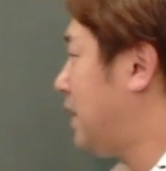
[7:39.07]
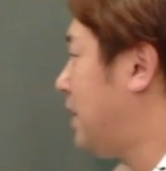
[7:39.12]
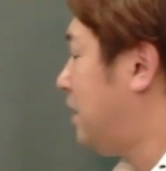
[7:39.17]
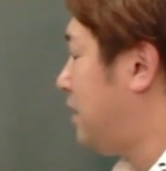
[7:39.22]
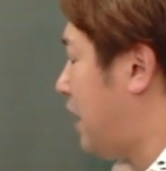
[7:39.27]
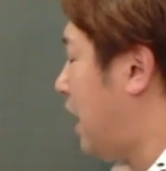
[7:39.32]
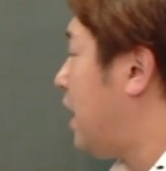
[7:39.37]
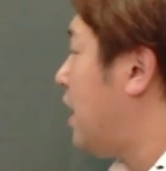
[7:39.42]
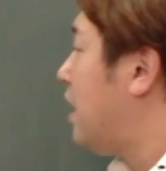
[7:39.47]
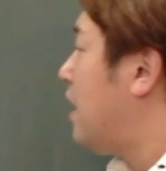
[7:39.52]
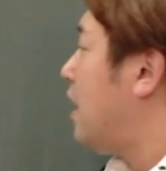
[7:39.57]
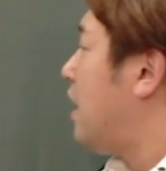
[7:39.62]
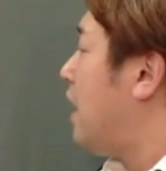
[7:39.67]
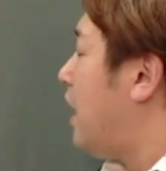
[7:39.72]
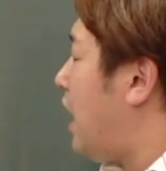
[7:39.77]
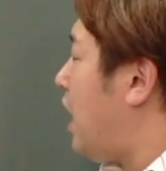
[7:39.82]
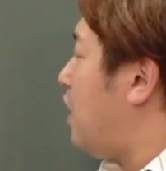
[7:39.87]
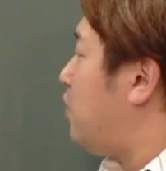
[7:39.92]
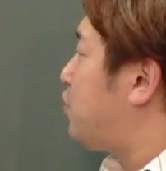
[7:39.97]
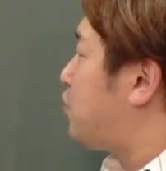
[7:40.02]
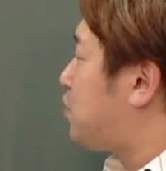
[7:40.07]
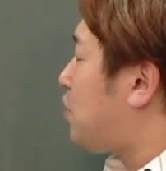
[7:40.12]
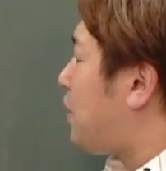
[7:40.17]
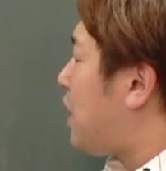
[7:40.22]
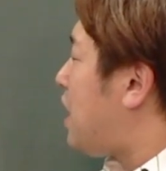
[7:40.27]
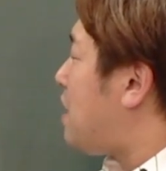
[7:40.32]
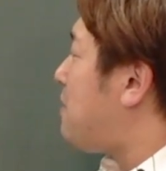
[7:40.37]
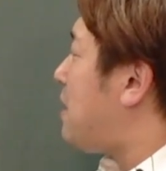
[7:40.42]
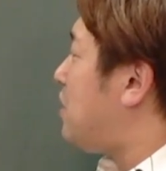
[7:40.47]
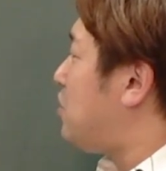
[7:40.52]
ね、えー、複素
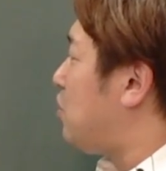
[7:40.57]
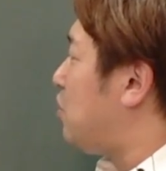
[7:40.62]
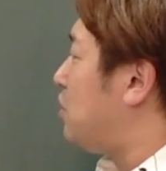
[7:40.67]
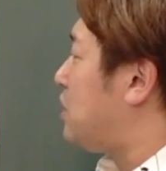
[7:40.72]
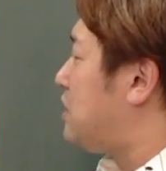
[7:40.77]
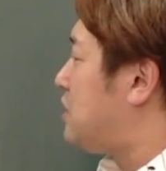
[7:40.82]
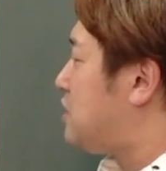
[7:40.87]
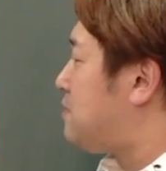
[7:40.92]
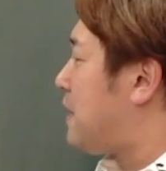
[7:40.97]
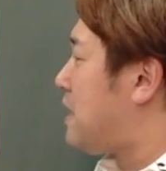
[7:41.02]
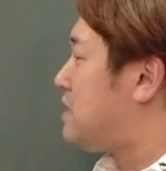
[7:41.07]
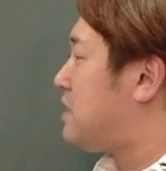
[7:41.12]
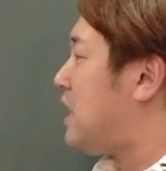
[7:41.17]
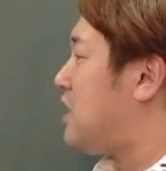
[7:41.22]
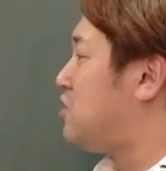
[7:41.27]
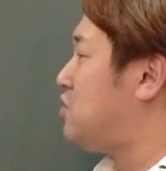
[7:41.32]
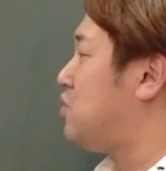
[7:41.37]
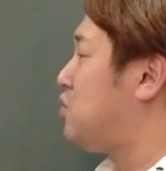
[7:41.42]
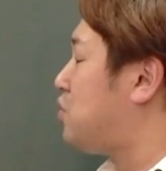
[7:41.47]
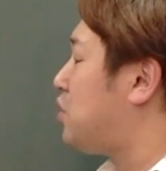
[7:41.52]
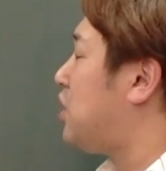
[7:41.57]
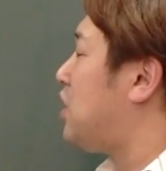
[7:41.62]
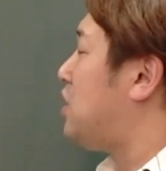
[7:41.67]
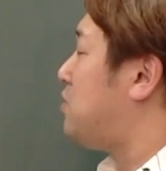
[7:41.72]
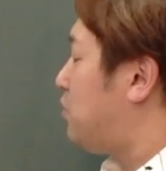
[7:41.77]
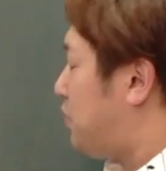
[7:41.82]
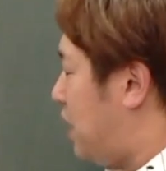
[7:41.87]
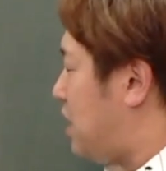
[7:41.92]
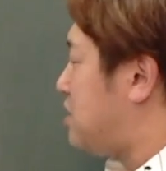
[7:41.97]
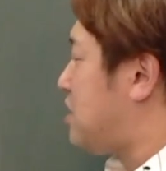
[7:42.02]
平面の一番最初の時に
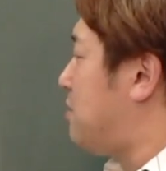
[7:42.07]
もね、